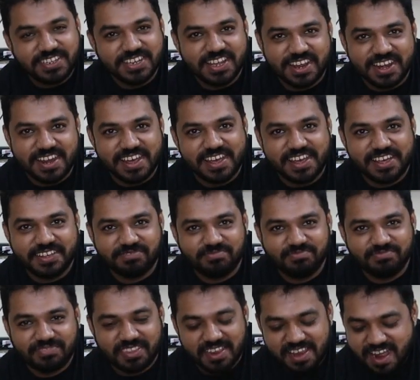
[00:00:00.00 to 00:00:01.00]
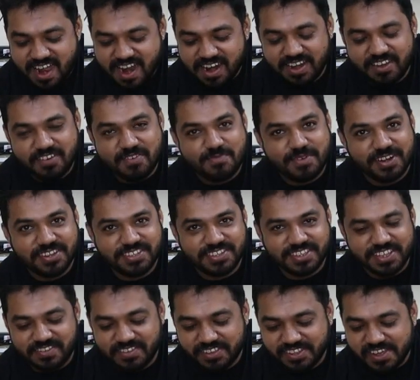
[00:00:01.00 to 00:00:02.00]
சிக்கனை ஆண்டவன்
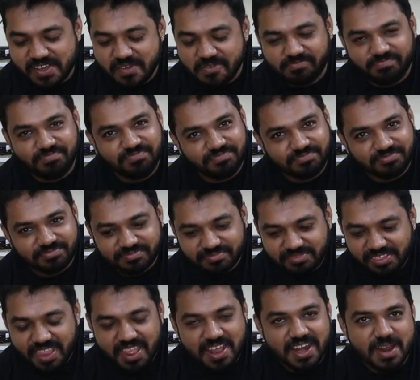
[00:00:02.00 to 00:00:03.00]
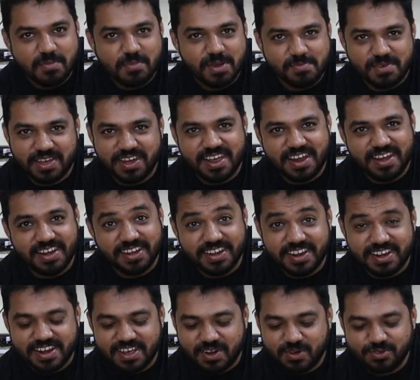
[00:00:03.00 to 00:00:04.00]
படைச்சதே வந்து நம்மளை மாதிரி ஆளுங்க
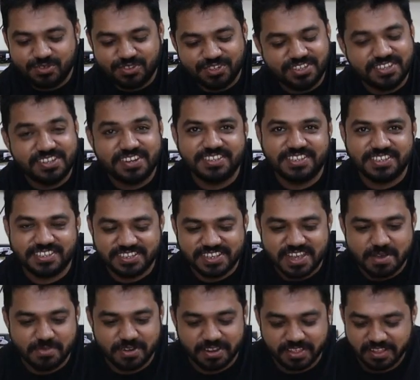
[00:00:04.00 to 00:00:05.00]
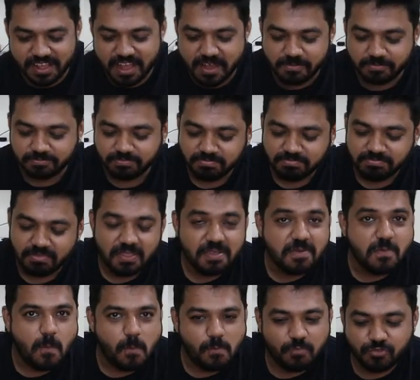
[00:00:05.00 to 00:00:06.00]
நல்லா ருசித்து ரசித்து சாப்பிட்றதுக்கு தான்
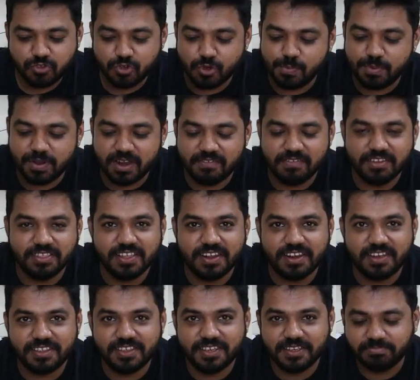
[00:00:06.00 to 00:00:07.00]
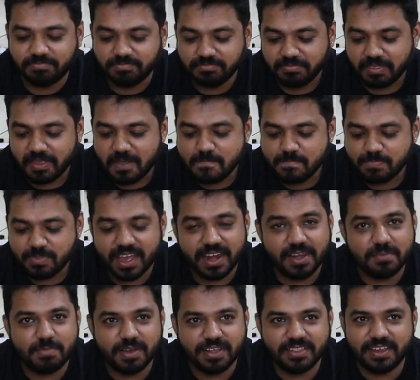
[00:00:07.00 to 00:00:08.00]
சூப்பராக வெந்திருக்குது
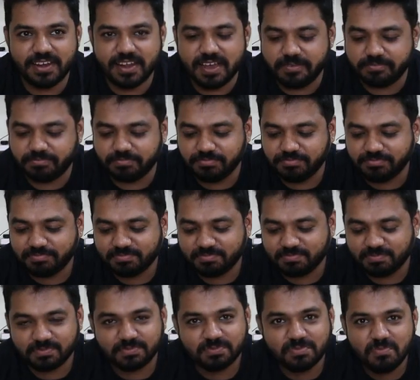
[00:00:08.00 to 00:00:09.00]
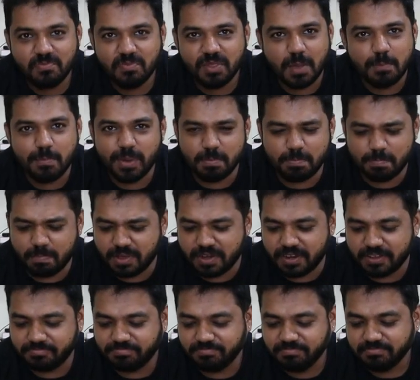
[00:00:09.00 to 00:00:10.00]
அண்ட் பார்த்தீங்கன்னா
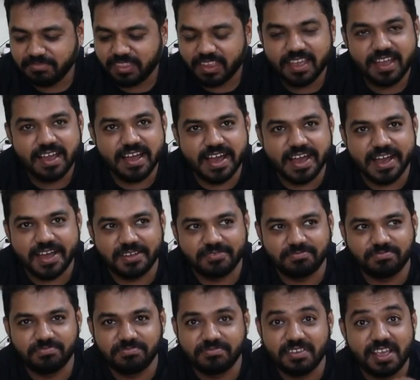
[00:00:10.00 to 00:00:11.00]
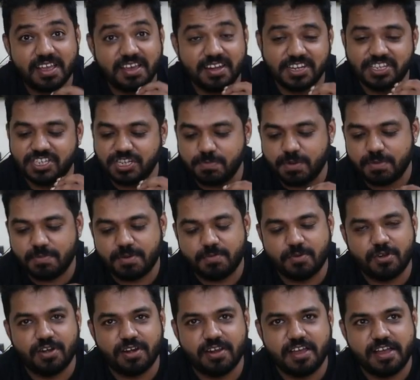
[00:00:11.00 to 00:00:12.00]
பெப்பரு க்ரஷ்டு பெப்பர்
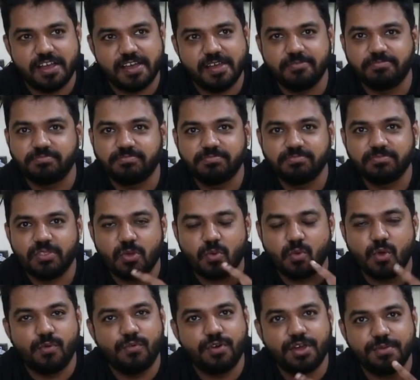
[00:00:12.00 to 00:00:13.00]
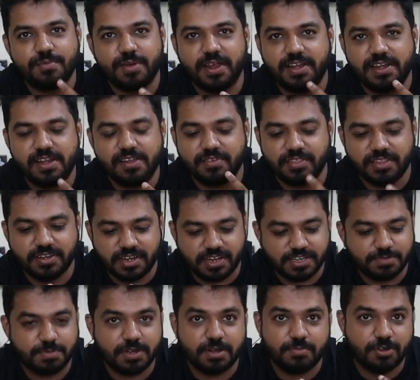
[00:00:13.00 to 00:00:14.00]
போட்டிருக்காங்க ஒவ்வொரு பைட்லேயும் வந்து
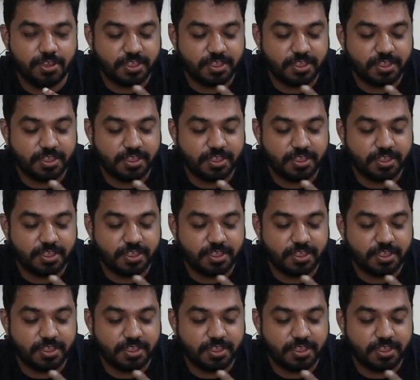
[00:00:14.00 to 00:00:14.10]
டேஸ்ட் பண்ண